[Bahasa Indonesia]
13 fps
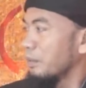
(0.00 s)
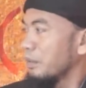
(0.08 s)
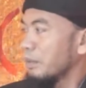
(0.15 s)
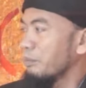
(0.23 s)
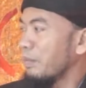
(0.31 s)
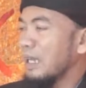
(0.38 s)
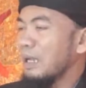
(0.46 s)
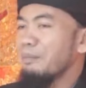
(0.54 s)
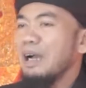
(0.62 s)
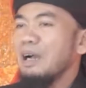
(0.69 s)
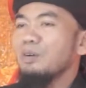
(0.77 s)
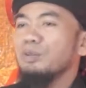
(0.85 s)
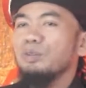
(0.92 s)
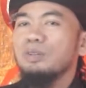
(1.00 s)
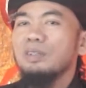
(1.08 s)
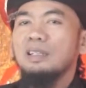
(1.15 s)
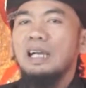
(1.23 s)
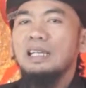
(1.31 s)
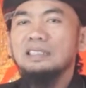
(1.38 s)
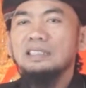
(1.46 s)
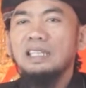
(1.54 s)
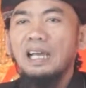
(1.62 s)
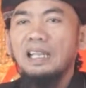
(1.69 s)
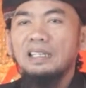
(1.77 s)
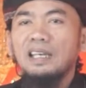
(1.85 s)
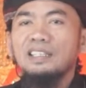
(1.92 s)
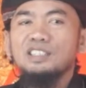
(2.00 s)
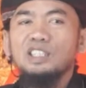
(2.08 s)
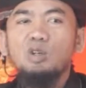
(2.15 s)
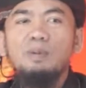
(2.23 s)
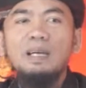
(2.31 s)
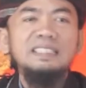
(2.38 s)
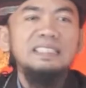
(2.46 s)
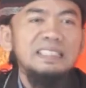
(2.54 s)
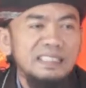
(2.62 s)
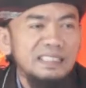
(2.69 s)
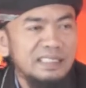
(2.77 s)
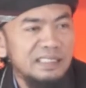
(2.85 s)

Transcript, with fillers: Mana mau gaji nggak ada risiko mati